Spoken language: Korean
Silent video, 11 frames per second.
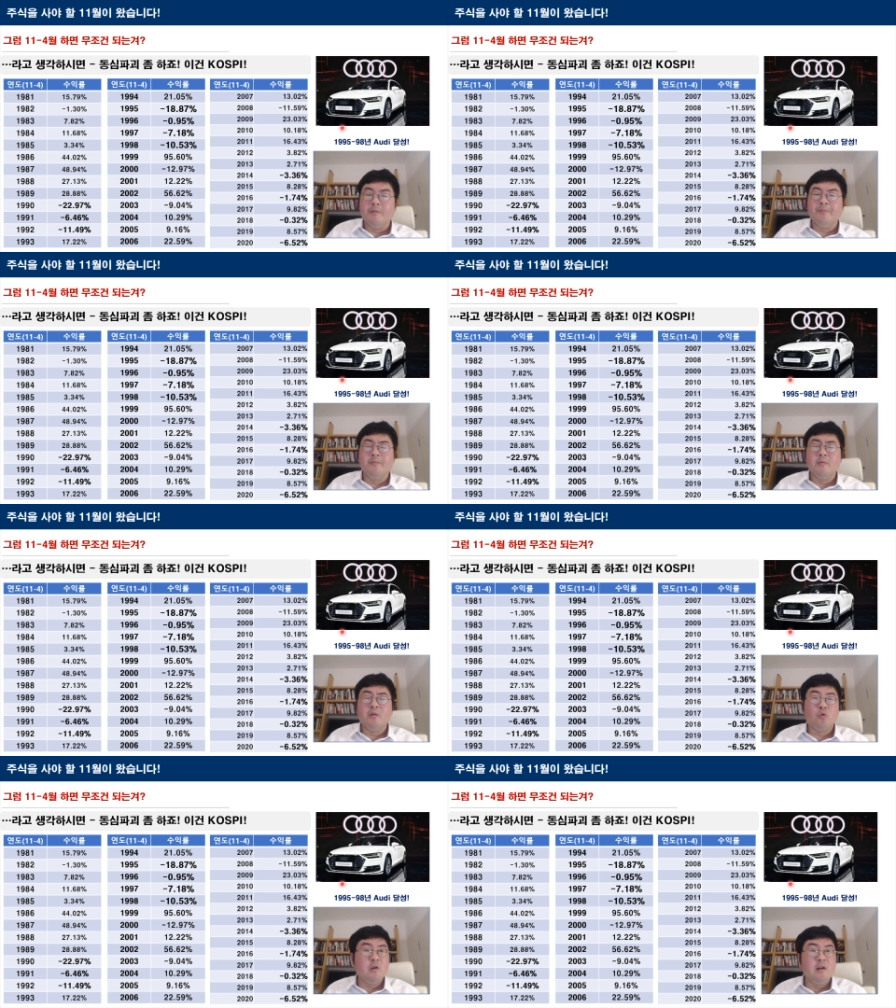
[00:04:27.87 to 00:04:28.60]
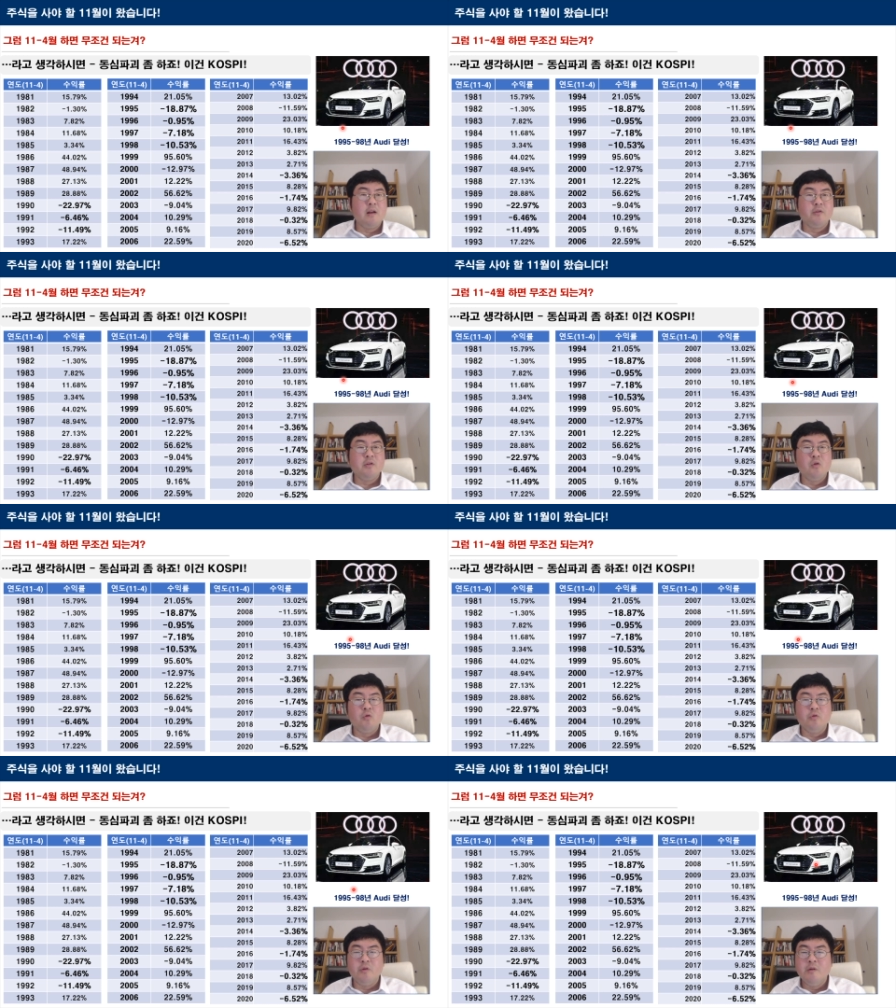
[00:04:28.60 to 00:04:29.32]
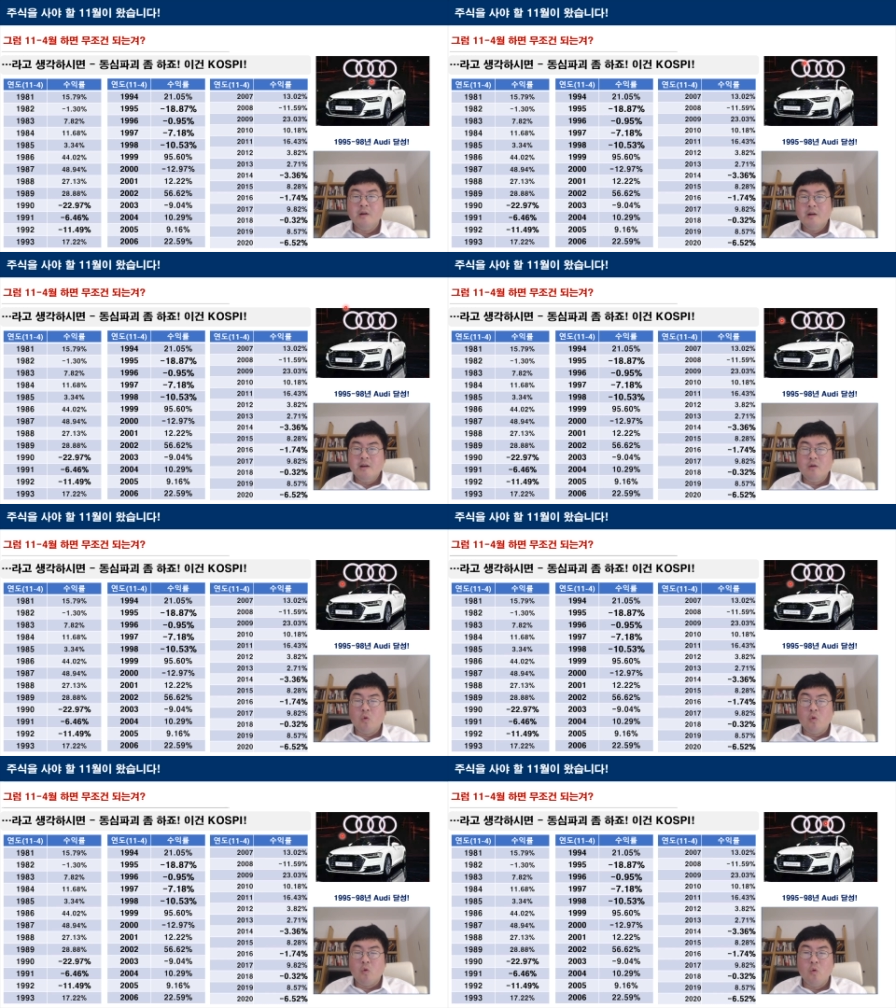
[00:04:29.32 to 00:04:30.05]
음, 독일 같은 경우는 이
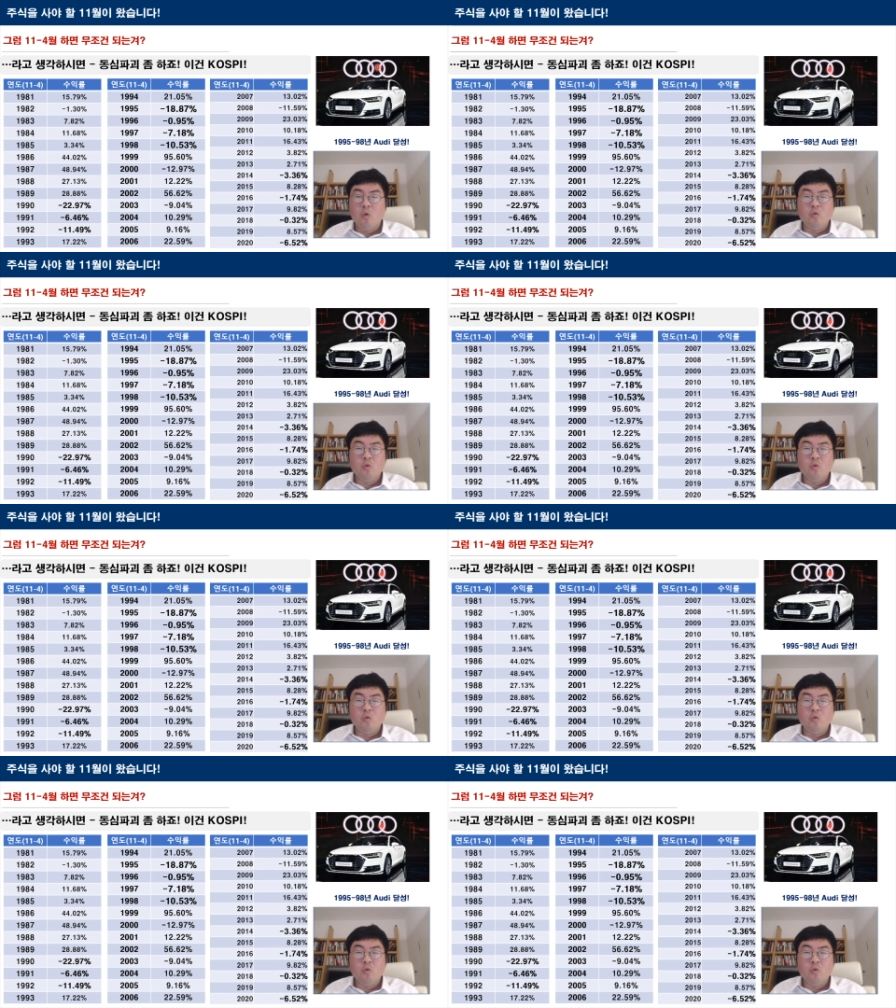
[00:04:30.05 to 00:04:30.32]
0000이